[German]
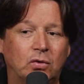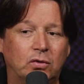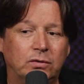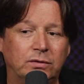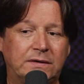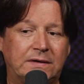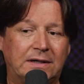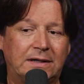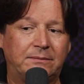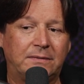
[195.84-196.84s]
Und
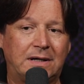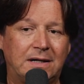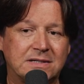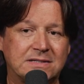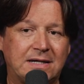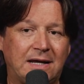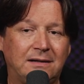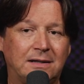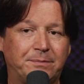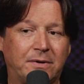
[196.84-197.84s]
ähm, als
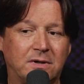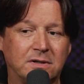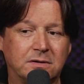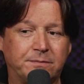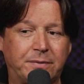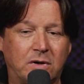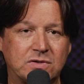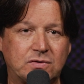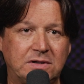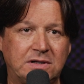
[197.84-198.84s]
Händler bra
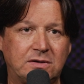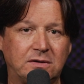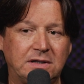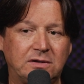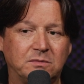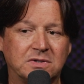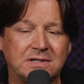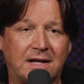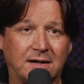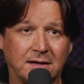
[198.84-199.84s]
brauchst du dich da nicht um das
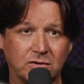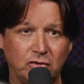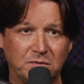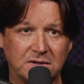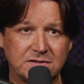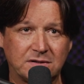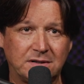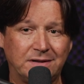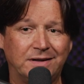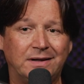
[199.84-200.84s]
Lager kümmern,
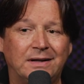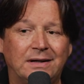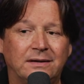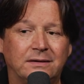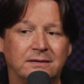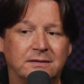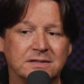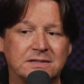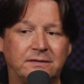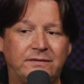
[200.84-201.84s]
sondern
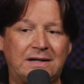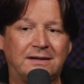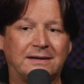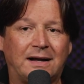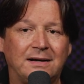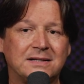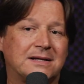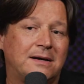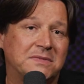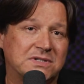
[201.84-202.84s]
das wickelt alles
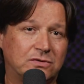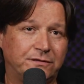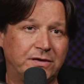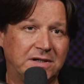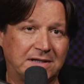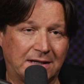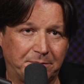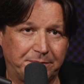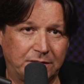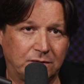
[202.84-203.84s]
Amazon für dich
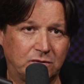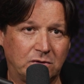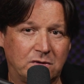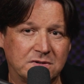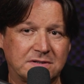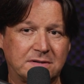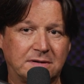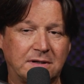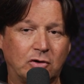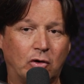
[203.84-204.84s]
ab und du hast
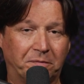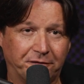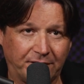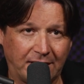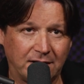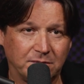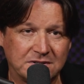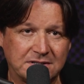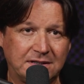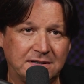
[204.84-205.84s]
den Kopf frei, um
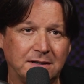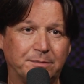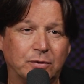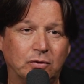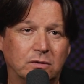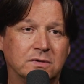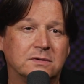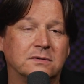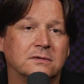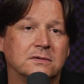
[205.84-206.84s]
das richtige
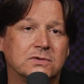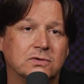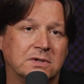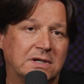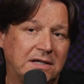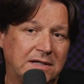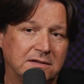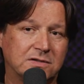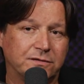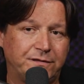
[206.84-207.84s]
Produkt zu
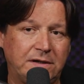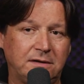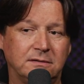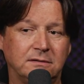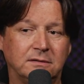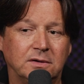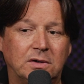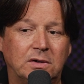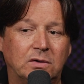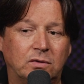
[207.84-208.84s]
kreieren, zu finden
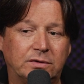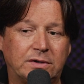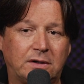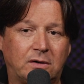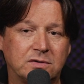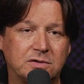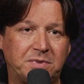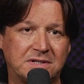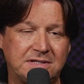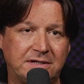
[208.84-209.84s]
und dann auch zu
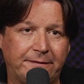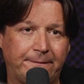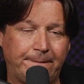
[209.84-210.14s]
platzieren.